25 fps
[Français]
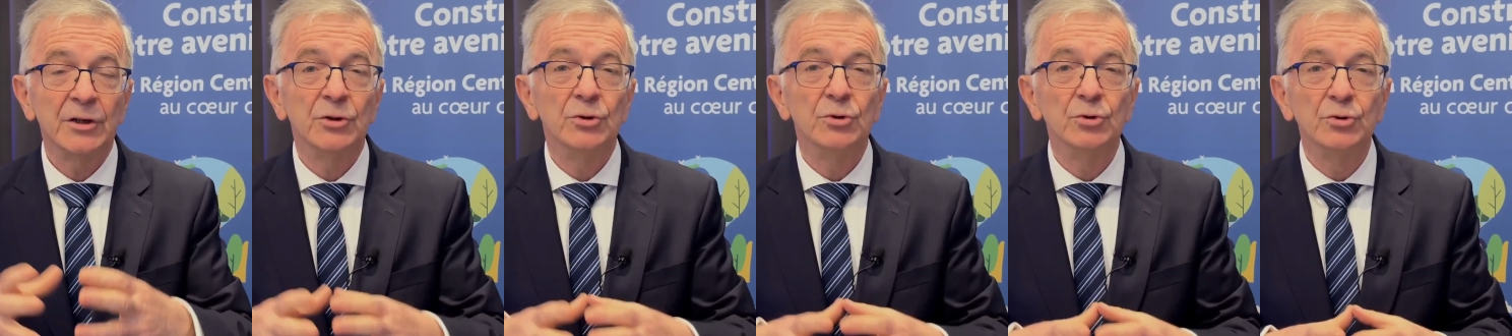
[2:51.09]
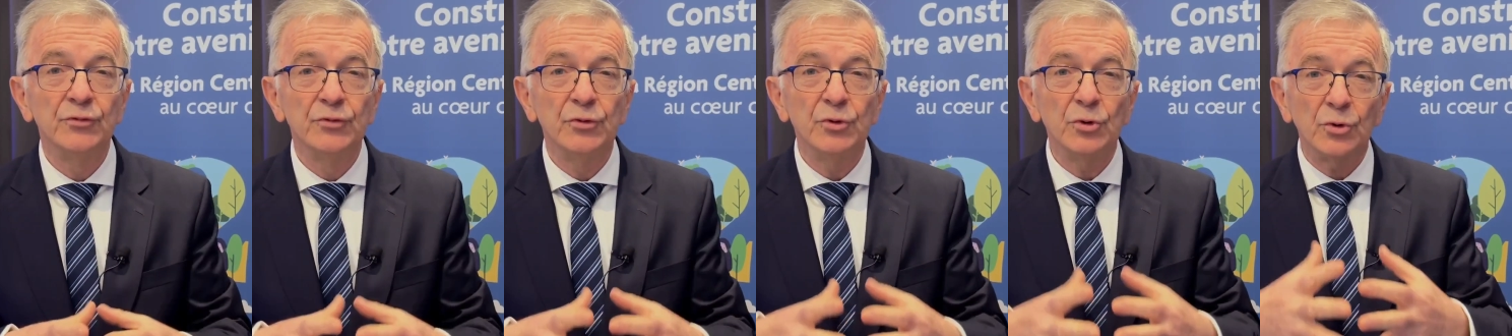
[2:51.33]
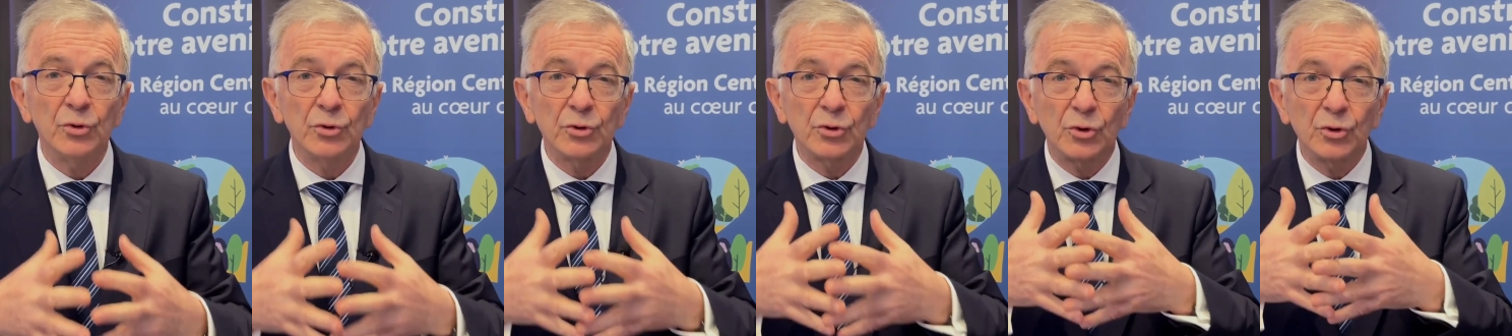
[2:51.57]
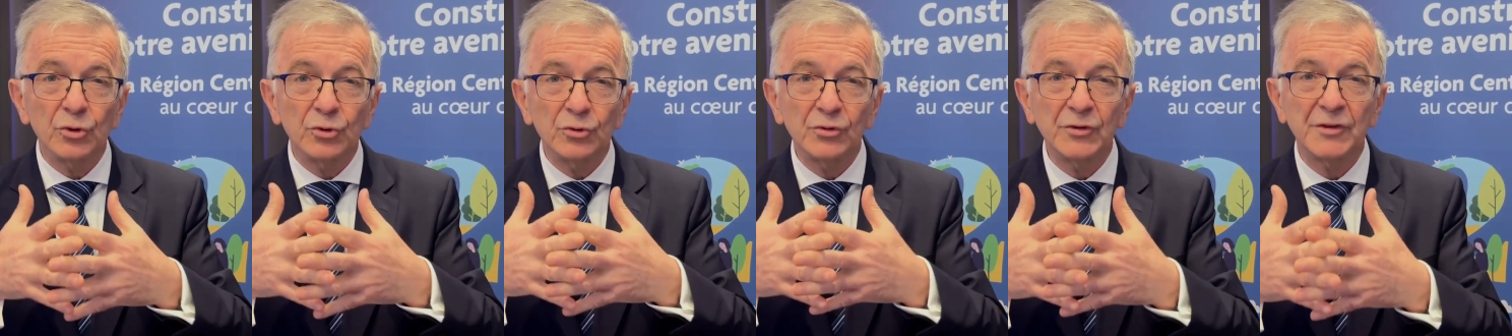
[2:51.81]
Nous voulons
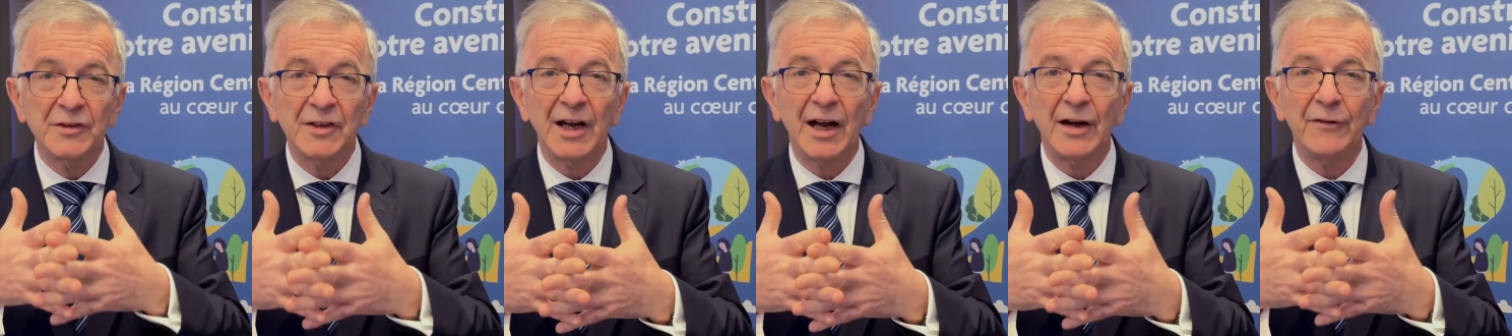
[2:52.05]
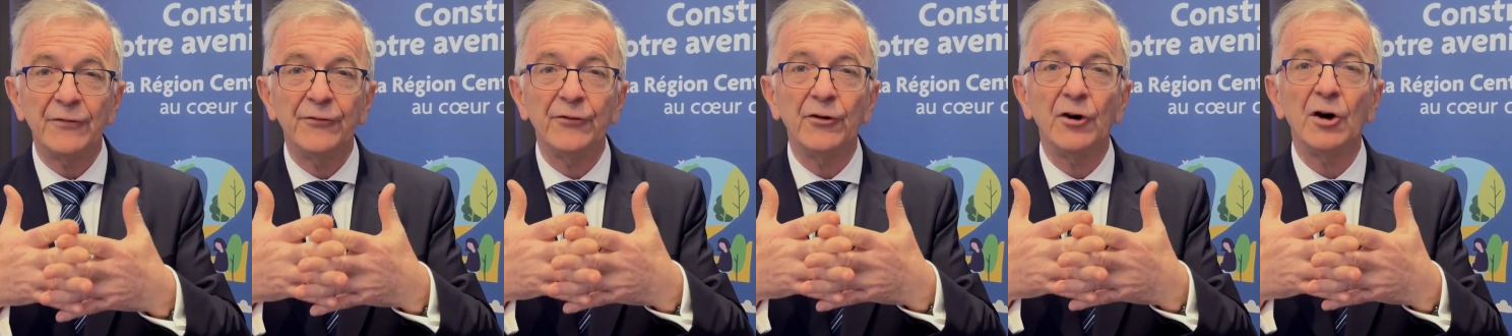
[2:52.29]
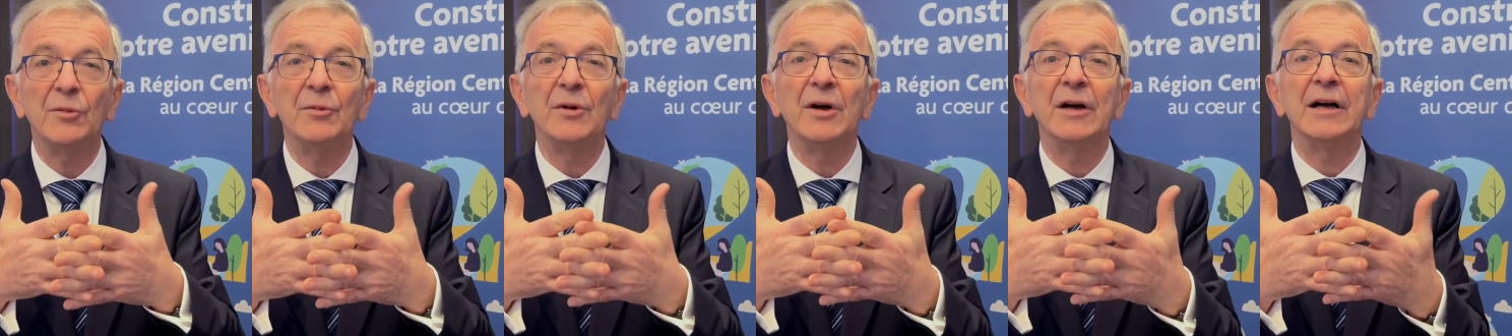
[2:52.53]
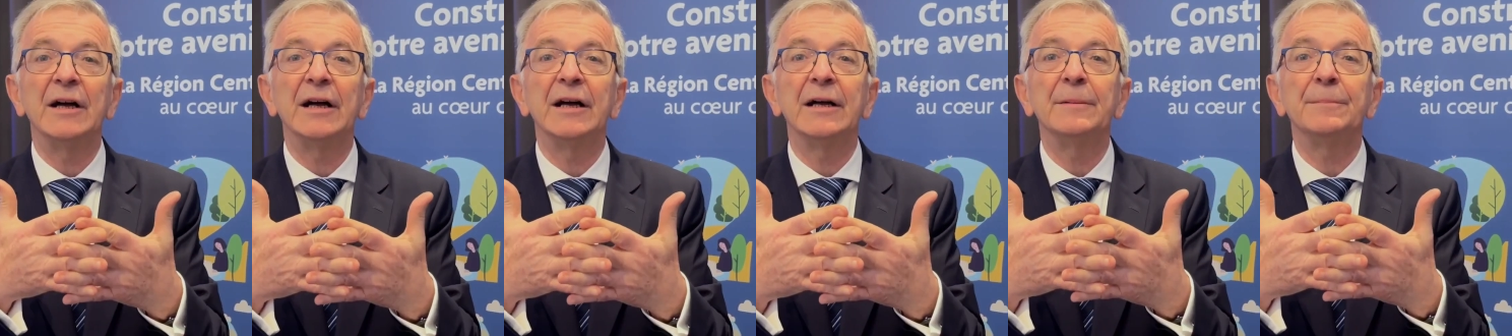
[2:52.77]
que tout cela forme
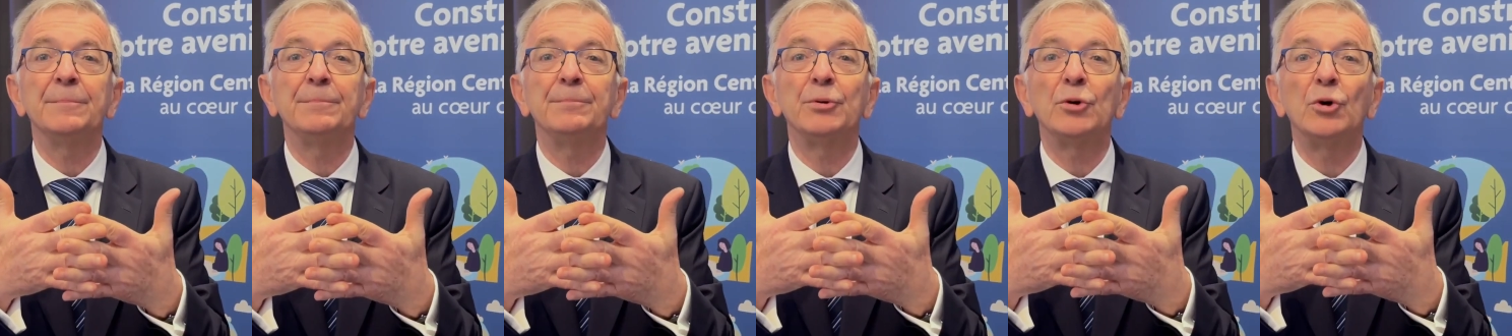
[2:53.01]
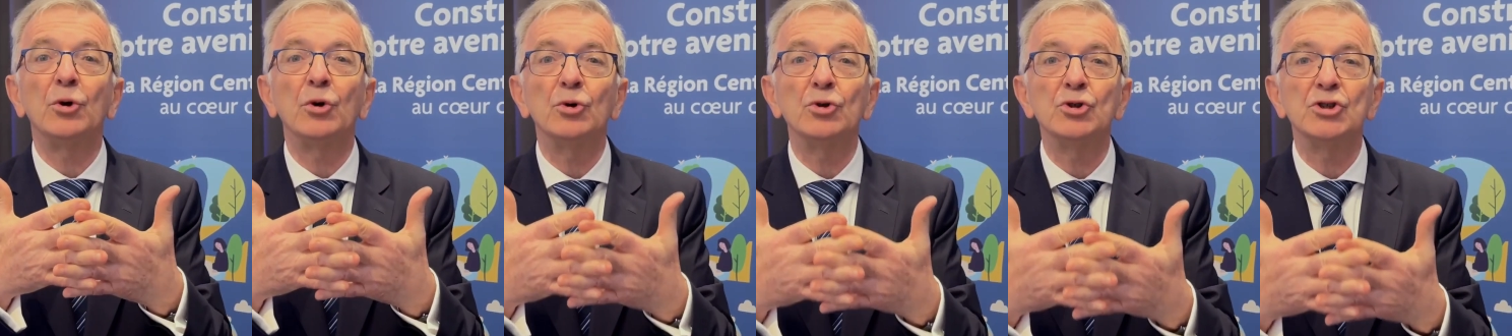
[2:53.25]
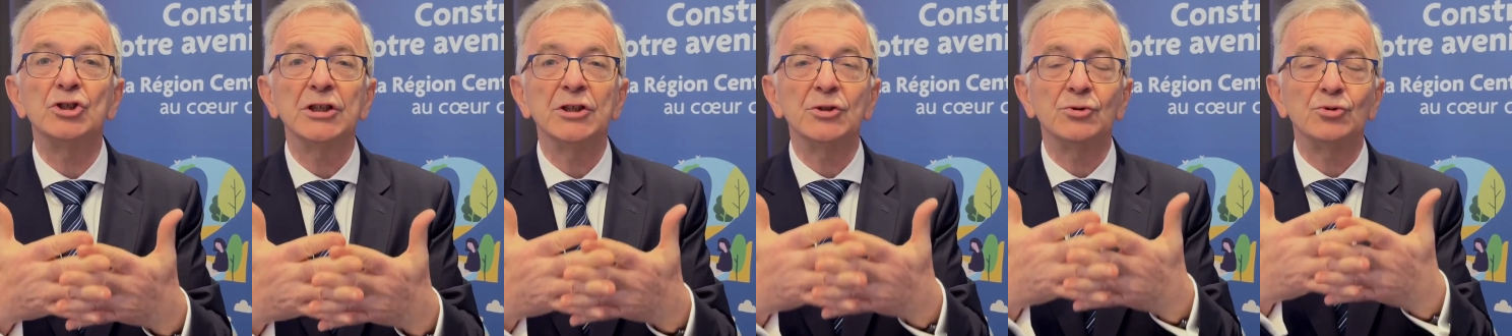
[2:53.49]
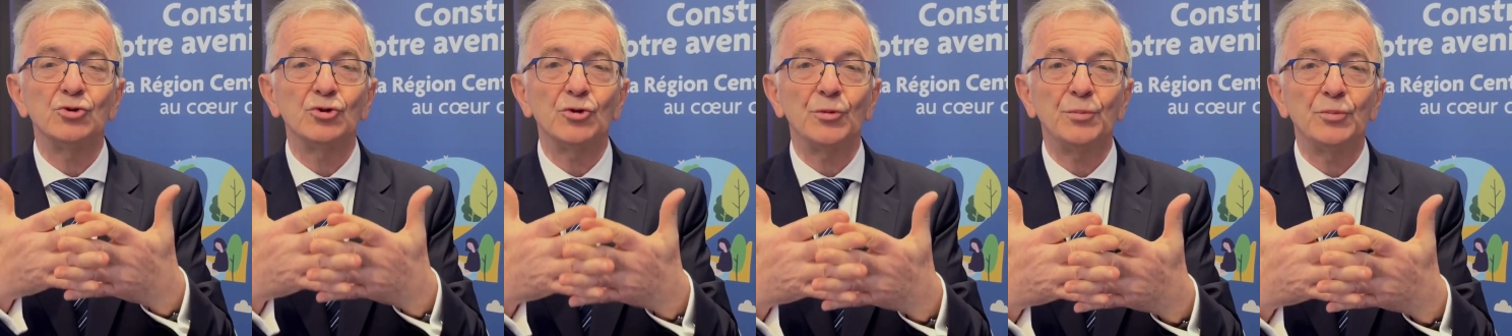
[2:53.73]
un projet
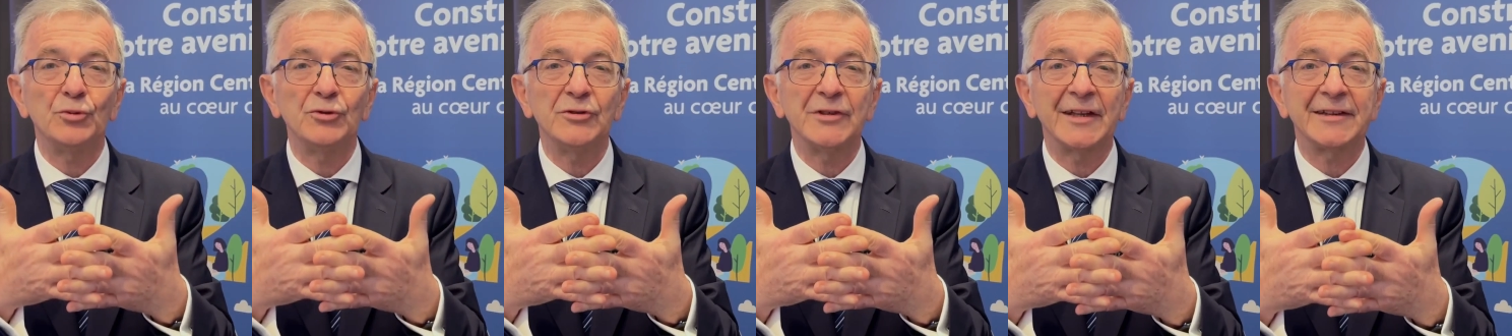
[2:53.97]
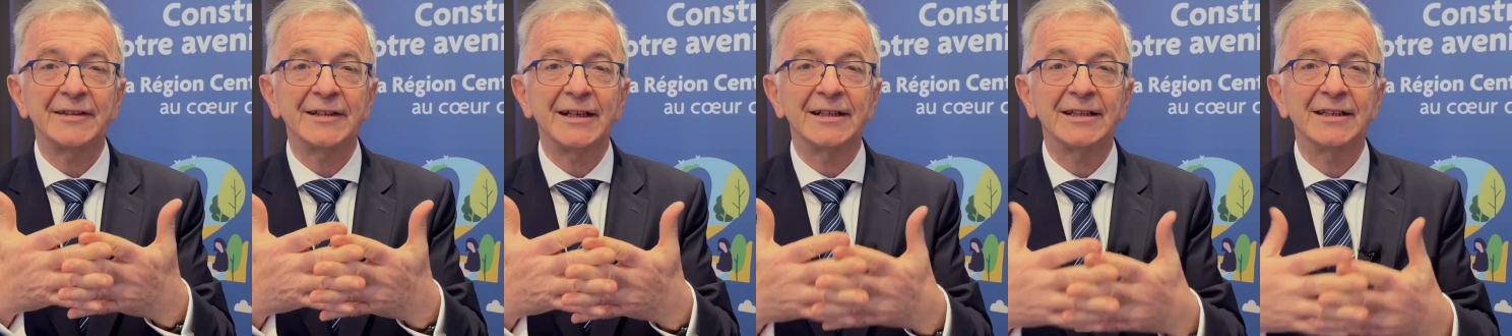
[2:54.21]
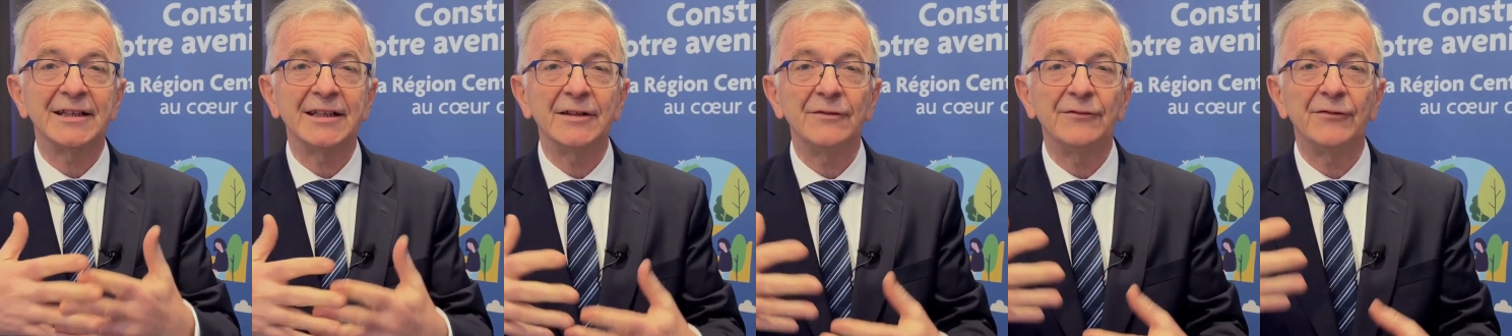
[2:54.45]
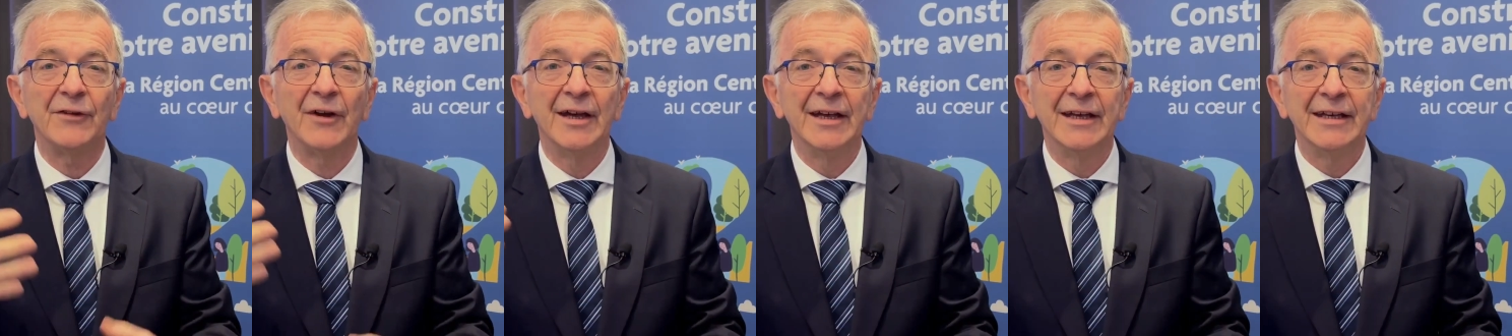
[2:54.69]
toujours plus attractif